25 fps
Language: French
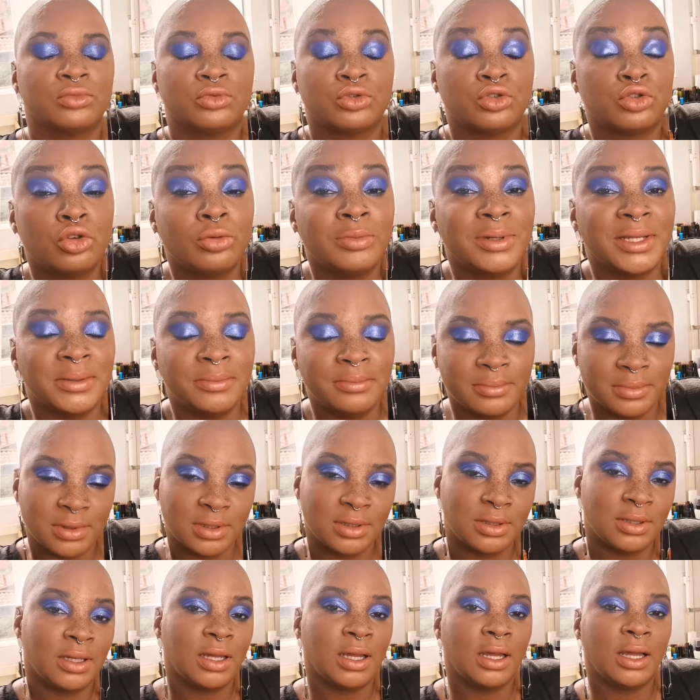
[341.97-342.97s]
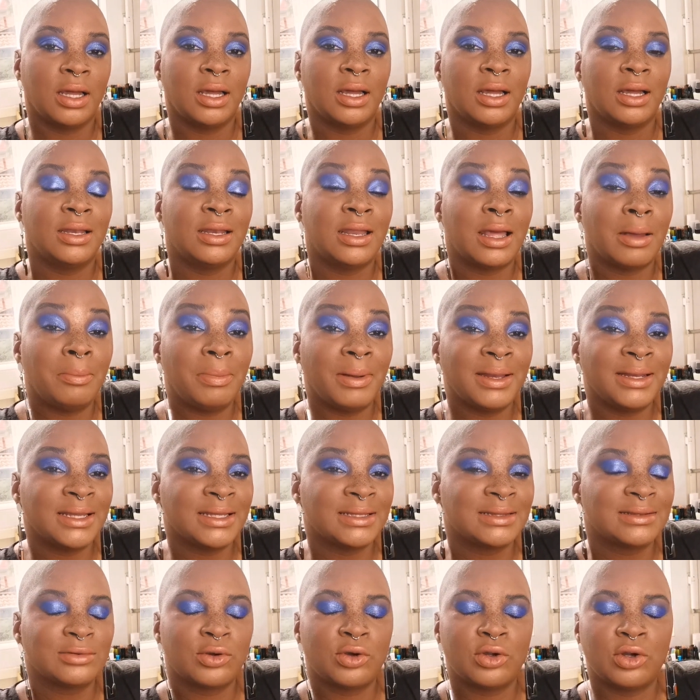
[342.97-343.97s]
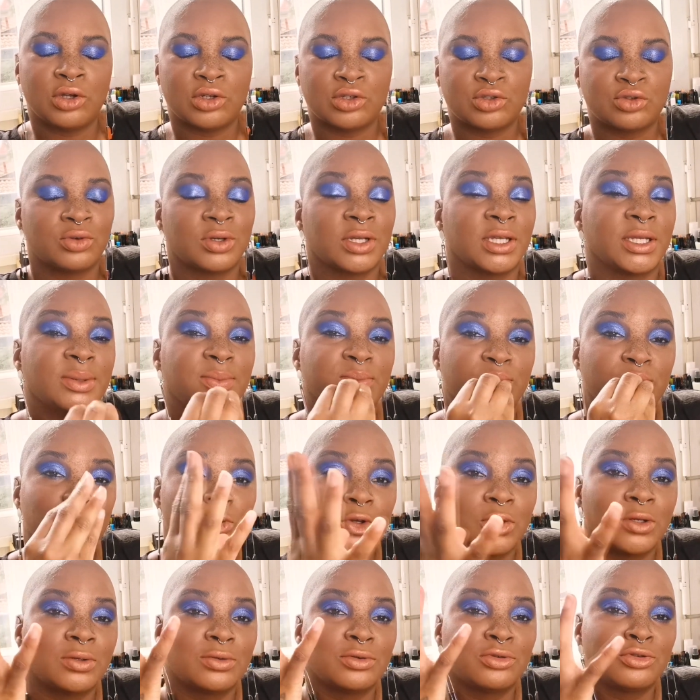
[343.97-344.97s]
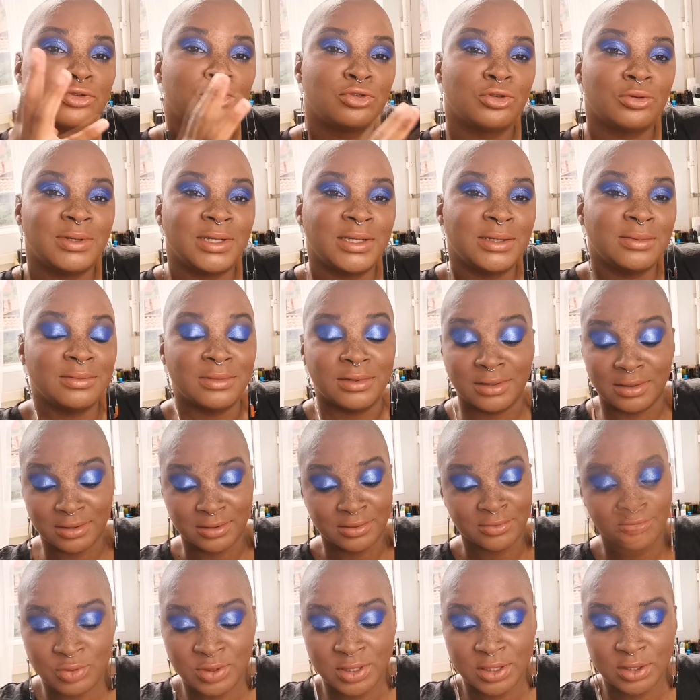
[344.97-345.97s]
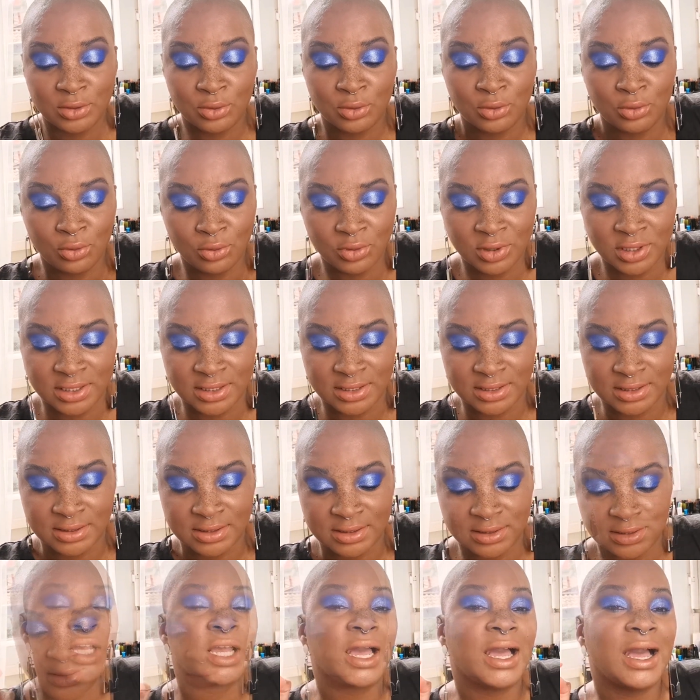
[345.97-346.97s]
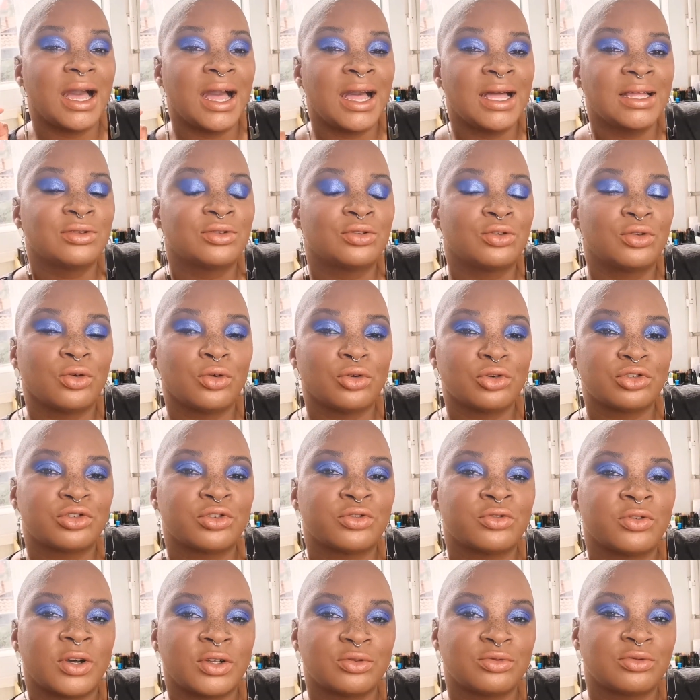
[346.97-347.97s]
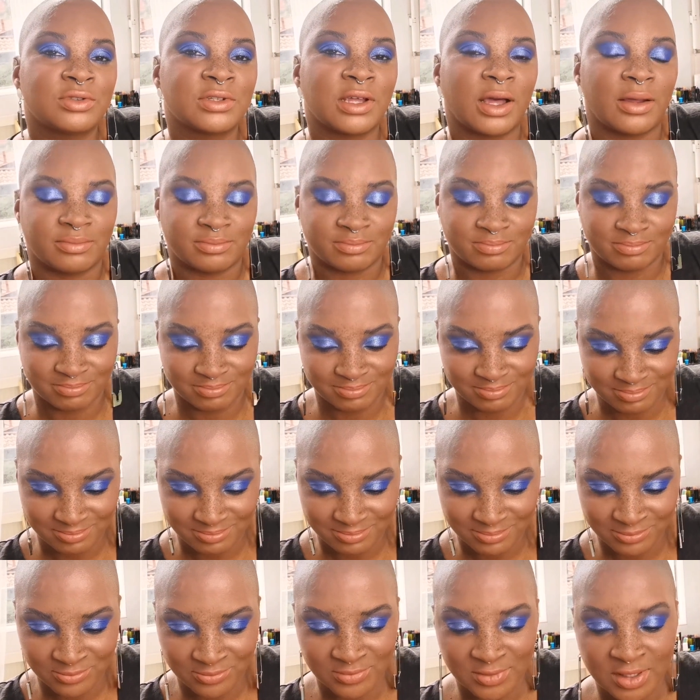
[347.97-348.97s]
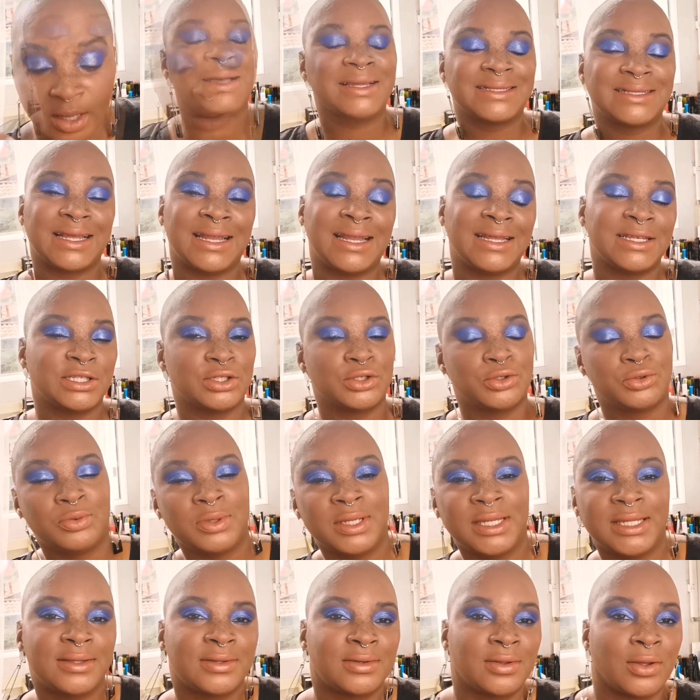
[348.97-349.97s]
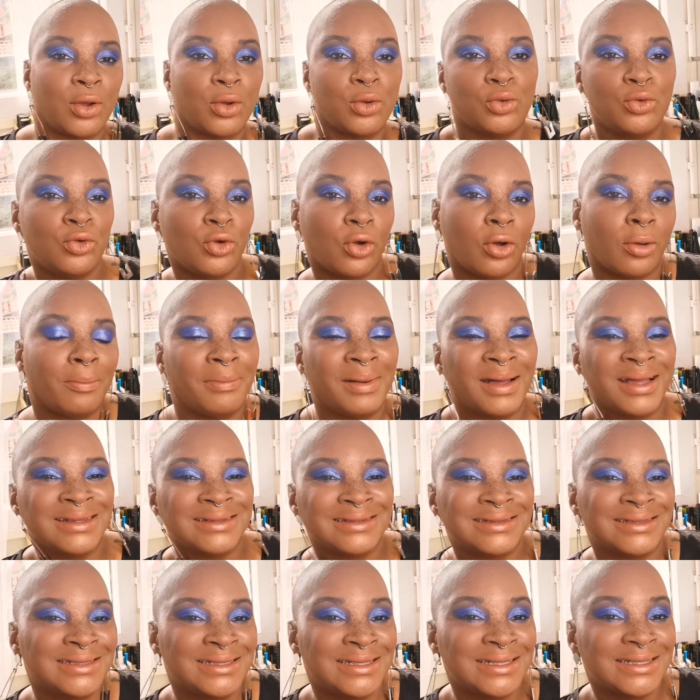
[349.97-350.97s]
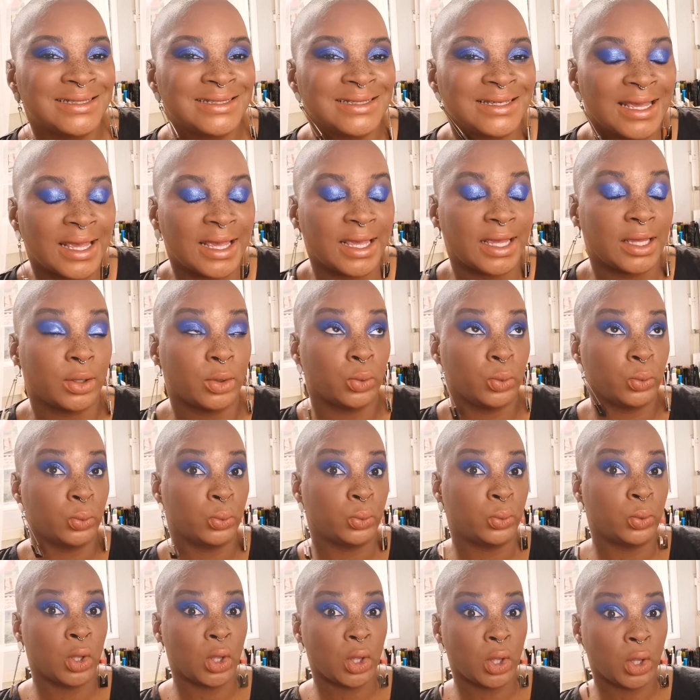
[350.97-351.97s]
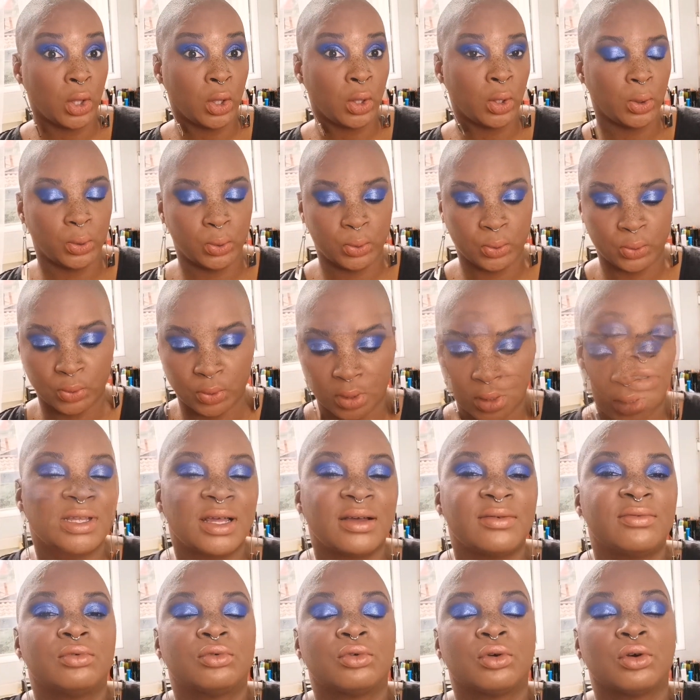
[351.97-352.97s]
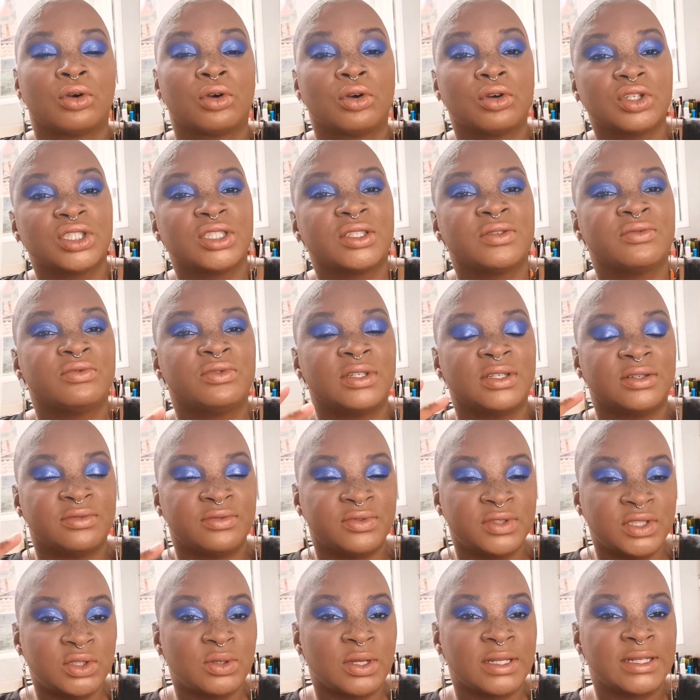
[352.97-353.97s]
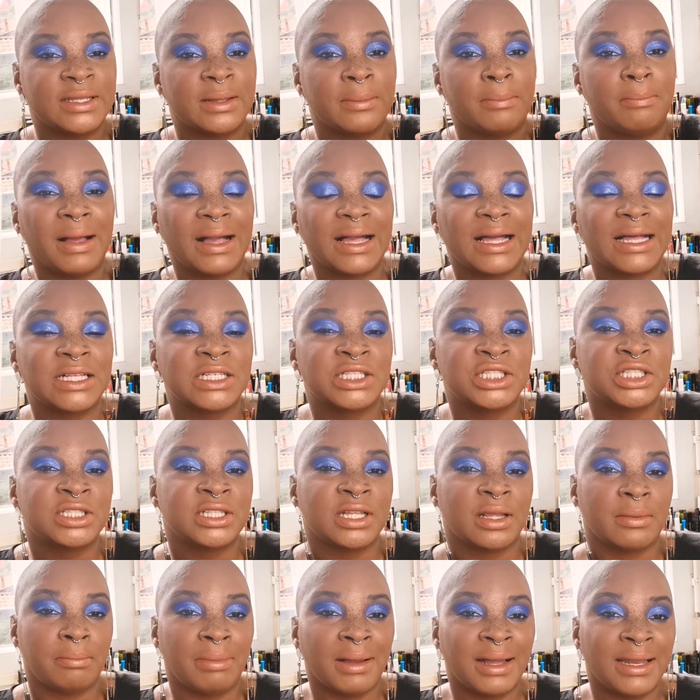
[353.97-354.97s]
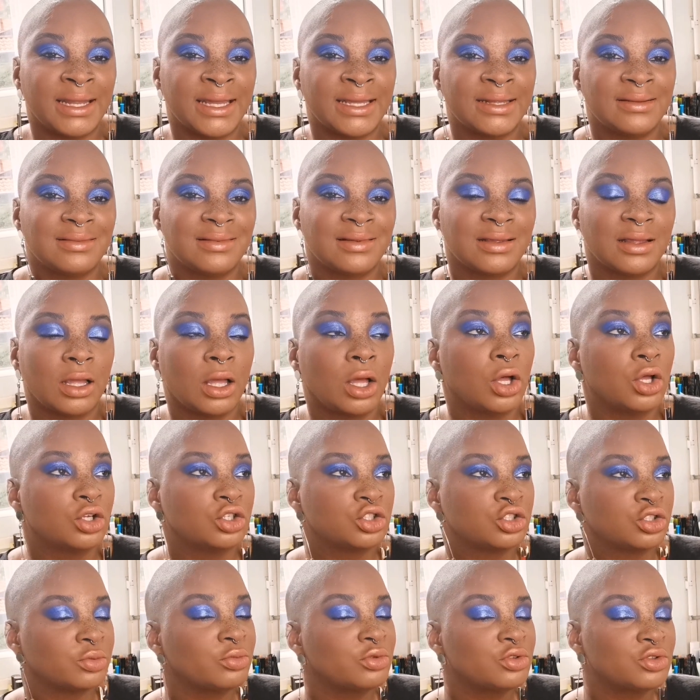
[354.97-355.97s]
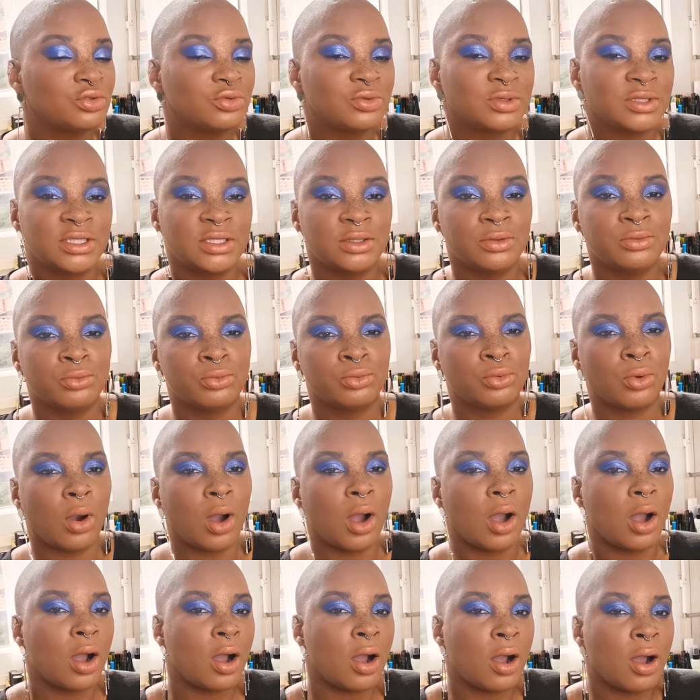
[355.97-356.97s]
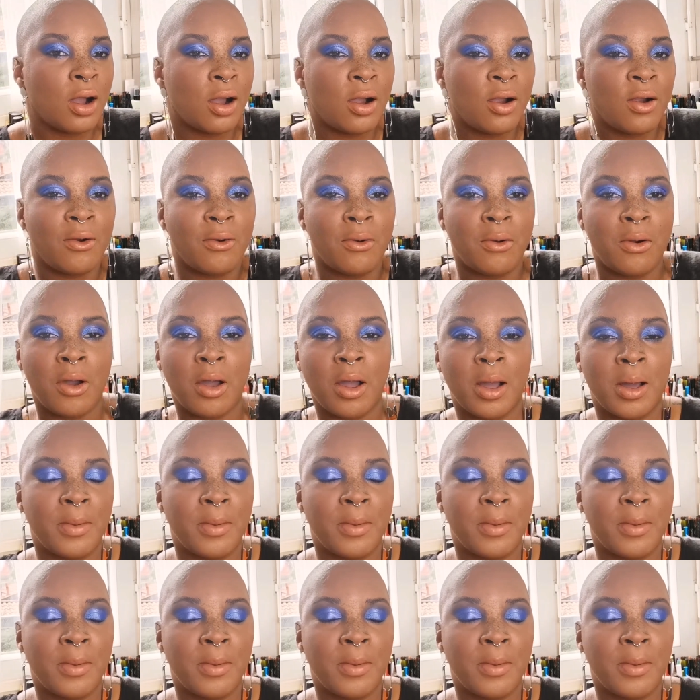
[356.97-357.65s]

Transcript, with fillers: sublime. La palette Color Story, sublime. Je suis conquise. J'ai hâte de recevoir tout ça. Face à la suite, Urban Decay. je vous avoue que quand j'ai vu les visuels des packaging des palettes, je me suis dit waouh,